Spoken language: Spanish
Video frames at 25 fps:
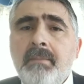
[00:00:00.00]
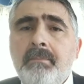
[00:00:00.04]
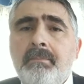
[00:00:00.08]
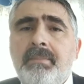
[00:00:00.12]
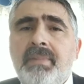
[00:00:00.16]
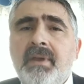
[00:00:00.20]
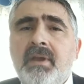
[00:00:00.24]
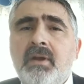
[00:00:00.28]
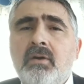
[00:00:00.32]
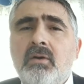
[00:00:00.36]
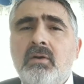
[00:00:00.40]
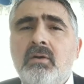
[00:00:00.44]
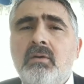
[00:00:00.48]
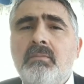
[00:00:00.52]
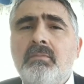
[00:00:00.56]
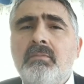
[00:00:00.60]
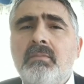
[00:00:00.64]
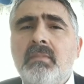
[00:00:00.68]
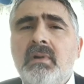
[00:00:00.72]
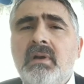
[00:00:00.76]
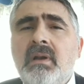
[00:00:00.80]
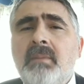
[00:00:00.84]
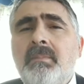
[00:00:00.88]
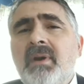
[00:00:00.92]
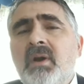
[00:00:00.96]
Pero
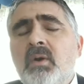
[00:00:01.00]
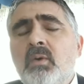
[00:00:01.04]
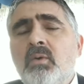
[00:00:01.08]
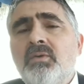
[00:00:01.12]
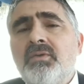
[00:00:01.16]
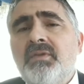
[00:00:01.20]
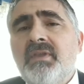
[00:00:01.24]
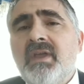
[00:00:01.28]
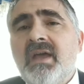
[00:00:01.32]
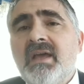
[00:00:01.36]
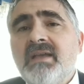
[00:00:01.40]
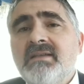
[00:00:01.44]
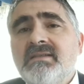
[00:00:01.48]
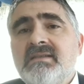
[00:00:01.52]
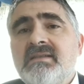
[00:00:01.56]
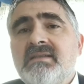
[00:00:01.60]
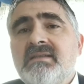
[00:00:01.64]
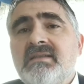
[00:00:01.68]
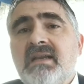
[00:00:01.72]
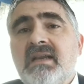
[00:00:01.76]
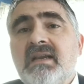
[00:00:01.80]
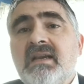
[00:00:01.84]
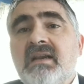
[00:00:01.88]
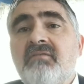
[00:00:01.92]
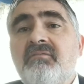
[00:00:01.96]
la pregunta es, así
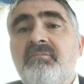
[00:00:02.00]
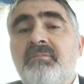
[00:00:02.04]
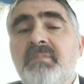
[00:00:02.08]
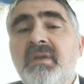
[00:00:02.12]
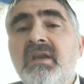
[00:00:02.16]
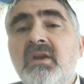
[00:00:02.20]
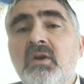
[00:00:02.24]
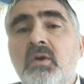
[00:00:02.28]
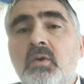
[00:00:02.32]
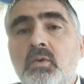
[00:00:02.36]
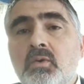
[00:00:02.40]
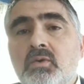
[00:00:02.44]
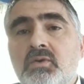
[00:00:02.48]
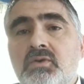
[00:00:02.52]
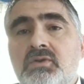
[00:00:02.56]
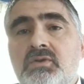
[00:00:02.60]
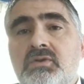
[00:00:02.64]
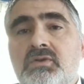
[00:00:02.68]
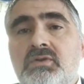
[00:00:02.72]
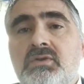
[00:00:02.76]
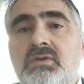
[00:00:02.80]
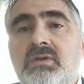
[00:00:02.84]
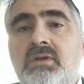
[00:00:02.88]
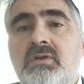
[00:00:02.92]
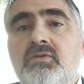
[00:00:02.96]
trae Rav
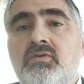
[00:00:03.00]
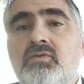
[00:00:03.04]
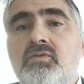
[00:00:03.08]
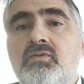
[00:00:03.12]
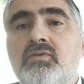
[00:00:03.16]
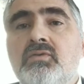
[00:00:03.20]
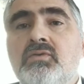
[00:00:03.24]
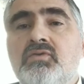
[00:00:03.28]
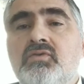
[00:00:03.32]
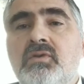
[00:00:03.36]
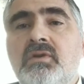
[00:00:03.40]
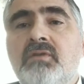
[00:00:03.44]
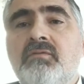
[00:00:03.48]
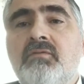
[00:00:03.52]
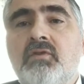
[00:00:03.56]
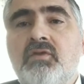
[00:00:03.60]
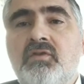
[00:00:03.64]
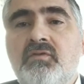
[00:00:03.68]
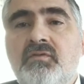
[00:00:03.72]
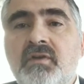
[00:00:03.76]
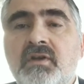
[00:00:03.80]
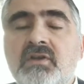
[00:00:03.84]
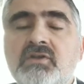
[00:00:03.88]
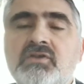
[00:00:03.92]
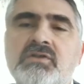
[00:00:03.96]
Pinkus en, su libro
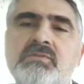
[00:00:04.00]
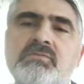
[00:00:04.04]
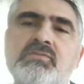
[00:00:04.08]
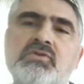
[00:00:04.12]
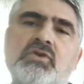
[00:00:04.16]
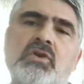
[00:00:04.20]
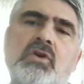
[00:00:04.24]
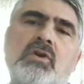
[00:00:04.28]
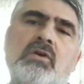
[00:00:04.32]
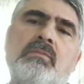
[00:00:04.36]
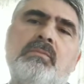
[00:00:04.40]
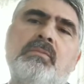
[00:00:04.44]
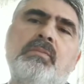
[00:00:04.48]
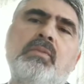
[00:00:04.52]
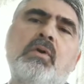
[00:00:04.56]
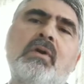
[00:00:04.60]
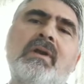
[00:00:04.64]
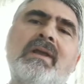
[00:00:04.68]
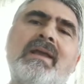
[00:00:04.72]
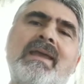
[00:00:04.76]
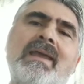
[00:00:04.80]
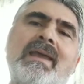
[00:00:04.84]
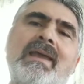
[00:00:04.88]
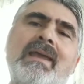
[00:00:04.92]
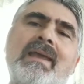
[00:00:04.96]
Tiferet Shimshon,
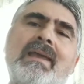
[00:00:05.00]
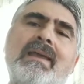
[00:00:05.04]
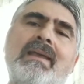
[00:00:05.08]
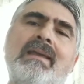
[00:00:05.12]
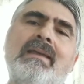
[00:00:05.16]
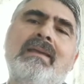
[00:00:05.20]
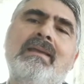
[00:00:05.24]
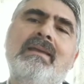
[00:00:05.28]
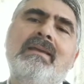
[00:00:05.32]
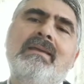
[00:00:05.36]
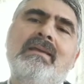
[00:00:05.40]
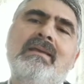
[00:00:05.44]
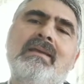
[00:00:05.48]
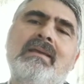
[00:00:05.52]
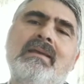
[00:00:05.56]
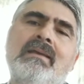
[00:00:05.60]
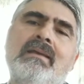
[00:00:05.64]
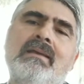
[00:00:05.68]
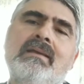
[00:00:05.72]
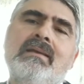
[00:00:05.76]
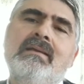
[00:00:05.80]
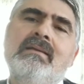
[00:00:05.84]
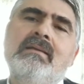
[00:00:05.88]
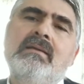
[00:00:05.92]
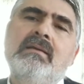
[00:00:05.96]
¿por qué
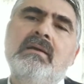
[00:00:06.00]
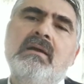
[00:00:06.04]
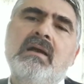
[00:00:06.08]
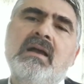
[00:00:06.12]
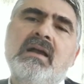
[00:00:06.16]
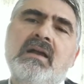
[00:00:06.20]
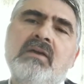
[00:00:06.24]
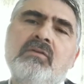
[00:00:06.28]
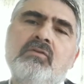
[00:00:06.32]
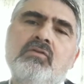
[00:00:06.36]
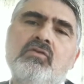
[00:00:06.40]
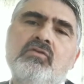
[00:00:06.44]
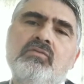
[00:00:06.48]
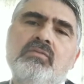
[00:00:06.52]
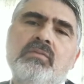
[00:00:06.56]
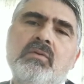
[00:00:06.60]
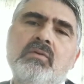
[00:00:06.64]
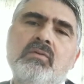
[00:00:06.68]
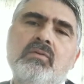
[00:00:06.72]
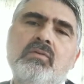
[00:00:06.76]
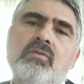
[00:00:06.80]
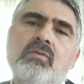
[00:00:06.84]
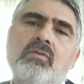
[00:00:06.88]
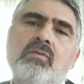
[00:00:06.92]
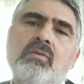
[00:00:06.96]
eh, Akadosh
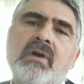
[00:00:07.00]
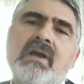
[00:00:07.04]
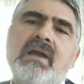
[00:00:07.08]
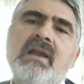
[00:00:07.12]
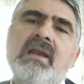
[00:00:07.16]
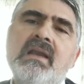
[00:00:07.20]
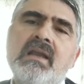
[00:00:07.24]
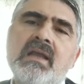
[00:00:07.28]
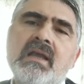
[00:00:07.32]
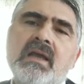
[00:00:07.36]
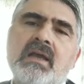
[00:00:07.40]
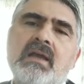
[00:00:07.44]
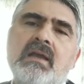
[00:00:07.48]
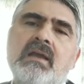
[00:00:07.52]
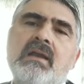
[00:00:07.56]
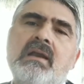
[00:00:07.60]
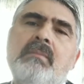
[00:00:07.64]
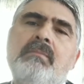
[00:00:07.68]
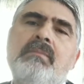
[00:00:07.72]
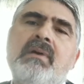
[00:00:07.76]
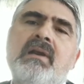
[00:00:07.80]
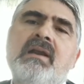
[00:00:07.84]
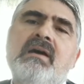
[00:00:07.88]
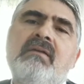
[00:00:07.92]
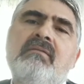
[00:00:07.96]
Baruj elige
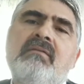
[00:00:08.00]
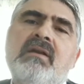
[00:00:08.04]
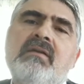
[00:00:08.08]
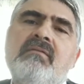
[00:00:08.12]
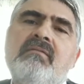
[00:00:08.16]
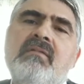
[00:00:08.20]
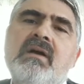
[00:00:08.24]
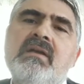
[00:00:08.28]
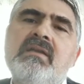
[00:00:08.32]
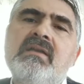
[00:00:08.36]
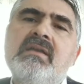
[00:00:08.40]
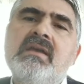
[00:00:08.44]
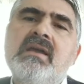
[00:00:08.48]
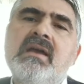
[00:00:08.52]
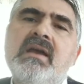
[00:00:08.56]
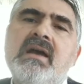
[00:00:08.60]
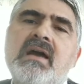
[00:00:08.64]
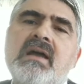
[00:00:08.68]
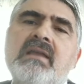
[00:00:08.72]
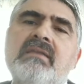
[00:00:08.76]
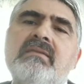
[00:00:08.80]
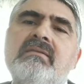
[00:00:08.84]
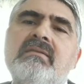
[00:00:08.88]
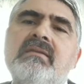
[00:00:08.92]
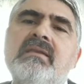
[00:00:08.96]
la palabra
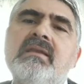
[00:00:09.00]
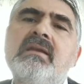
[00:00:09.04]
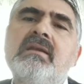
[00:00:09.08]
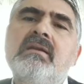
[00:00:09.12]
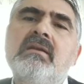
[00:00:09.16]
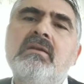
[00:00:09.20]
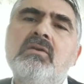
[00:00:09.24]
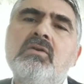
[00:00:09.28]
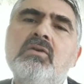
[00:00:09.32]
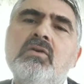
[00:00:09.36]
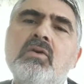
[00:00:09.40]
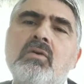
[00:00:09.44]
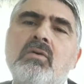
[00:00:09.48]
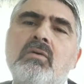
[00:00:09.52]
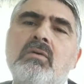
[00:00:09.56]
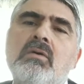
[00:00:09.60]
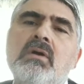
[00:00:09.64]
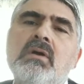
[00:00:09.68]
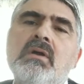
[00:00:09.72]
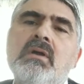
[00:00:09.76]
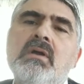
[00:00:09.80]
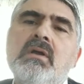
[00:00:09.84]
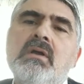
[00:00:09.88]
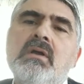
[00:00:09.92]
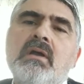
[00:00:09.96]
Vayeater Lo?
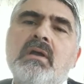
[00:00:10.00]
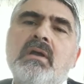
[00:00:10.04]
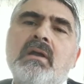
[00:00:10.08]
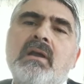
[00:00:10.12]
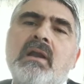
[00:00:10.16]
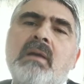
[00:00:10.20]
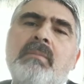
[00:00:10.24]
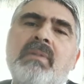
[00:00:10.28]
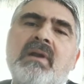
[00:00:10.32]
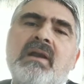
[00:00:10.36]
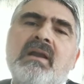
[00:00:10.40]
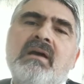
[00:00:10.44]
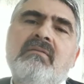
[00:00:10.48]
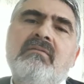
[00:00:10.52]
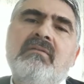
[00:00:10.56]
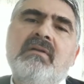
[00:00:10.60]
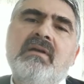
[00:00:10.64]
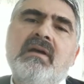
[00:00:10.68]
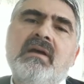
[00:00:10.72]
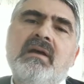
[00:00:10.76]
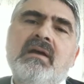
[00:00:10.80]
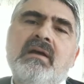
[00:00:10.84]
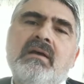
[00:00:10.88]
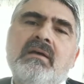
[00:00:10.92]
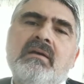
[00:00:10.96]
La
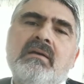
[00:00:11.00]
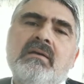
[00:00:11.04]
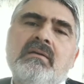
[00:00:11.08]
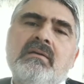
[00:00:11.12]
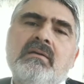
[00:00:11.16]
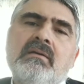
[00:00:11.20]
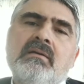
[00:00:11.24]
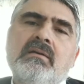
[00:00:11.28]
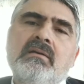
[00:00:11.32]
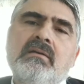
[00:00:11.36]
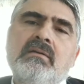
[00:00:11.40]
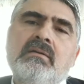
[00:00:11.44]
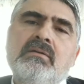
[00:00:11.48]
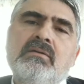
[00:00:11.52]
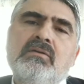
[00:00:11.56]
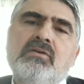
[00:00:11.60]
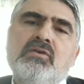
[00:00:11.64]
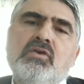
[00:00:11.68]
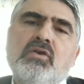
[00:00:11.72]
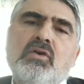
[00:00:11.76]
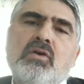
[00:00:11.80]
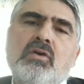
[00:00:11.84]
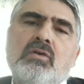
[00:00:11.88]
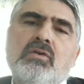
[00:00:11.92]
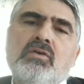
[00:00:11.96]
palabra
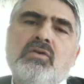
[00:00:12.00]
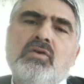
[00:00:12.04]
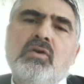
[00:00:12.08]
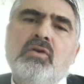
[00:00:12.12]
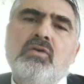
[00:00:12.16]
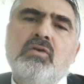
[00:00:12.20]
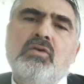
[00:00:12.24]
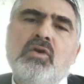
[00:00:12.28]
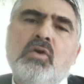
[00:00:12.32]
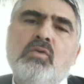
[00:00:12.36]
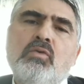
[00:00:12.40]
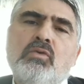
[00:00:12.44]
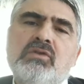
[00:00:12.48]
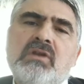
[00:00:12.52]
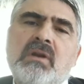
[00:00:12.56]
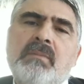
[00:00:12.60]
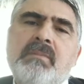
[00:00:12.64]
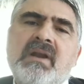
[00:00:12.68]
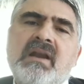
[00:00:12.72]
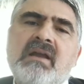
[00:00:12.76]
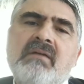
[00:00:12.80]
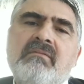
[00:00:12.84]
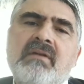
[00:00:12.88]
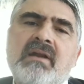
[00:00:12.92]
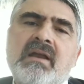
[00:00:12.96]
no, no, no otra
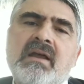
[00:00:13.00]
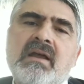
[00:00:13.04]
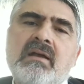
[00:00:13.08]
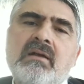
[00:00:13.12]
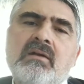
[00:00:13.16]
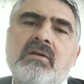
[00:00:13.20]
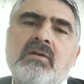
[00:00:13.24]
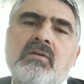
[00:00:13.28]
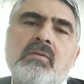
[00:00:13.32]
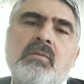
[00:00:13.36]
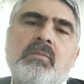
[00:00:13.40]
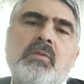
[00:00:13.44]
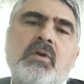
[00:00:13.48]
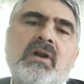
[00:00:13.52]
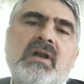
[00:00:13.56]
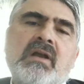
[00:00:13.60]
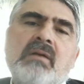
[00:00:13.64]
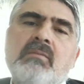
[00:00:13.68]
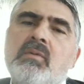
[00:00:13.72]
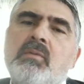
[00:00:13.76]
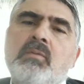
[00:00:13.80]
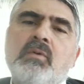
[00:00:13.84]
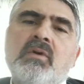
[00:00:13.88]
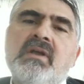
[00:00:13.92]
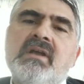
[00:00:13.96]
palabra como por
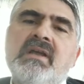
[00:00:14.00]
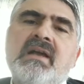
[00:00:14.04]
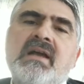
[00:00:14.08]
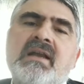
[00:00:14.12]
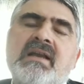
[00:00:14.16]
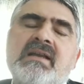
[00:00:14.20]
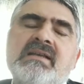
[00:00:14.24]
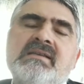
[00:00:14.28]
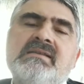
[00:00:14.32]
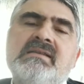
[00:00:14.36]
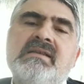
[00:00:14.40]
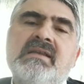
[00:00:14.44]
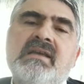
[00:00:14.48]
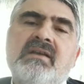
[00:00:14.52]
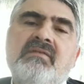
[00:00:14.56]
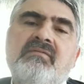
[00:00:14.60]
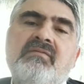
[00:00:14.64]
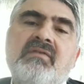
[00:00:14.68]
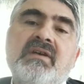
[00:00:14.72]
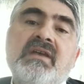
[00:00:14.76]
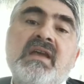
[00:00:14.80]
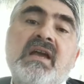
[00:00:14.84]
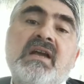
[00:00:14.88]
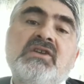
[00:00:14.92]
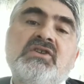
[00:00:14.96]
ejemplo puede llegar a ser
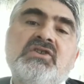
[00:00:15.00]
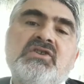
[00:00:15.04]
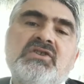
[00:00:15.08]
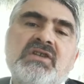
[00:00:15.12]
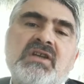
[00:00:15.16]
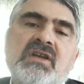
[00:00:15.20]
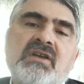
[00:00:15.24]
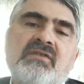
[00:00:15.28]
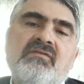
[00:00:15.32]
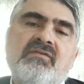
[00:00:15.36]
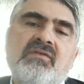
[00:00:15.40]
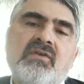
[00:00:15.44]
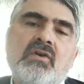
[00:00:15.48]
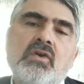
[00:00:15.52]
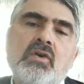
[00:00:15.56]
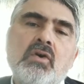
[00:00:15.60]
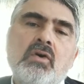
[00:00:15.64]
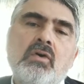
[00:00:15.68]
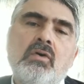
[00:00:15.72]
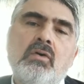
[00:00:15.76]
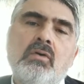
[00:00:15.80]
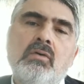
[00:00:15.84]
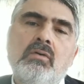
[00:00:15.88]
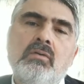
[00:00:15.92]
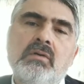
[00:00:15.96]
Vayakshev
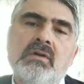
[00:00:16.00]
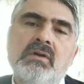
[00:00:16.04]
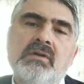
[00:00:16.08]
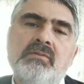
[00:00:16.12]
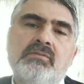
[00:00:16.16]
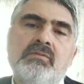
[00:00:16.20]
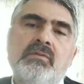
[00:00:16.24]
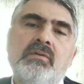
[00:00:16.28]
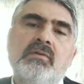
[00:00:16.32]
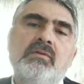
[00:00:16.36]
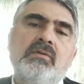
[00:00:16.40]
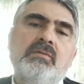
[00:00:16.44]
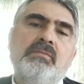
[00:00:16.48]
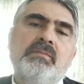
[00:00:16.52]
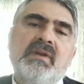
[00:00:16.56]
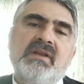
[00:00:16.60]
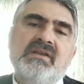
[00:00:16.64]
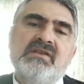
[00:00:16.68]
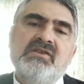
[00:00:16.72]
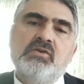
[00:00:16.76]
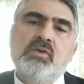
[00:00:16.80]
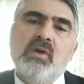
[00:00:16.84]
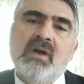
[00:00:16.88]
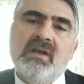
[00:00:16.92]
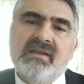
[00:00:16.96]
lo, le
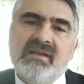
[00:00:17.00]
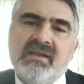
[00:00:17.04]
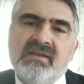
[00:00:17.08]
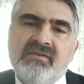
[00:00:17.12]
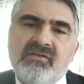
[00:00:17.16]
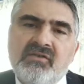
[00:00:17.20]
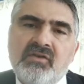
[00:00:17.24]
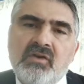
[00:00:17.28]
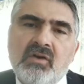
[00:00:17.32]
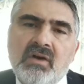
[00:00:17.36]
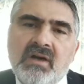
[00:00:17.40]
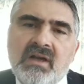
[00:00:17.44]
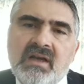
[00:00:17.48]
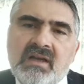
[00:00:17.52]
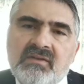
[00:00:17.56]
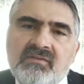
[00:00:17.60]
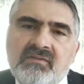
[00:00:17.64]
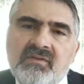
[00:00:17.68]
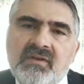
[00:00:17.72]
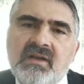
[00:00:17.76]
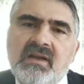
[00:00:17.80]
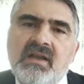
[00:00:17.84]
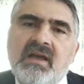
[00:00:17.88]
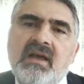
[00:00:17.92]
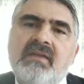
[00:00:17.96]
prestó atención a la
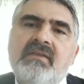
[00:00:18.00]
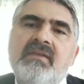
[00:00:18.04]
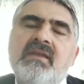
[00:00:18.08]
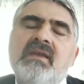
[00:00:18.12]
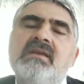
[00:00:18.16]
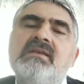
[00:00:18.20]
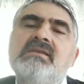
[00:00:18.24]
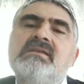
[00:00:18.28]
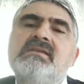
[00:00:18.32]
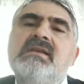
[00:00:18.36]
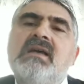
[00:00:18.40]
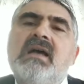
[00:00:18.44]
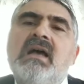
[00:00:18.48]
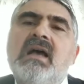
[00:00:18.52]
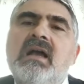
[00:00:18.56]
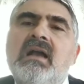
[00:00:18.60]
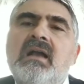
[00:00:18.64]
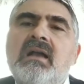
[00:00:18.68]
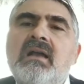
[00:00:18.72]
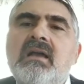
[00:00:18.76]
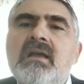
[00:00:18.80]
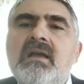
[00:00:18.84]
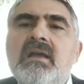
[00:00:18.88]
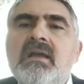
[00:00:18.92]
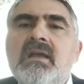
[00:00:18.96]
tfilá de Yitzhak,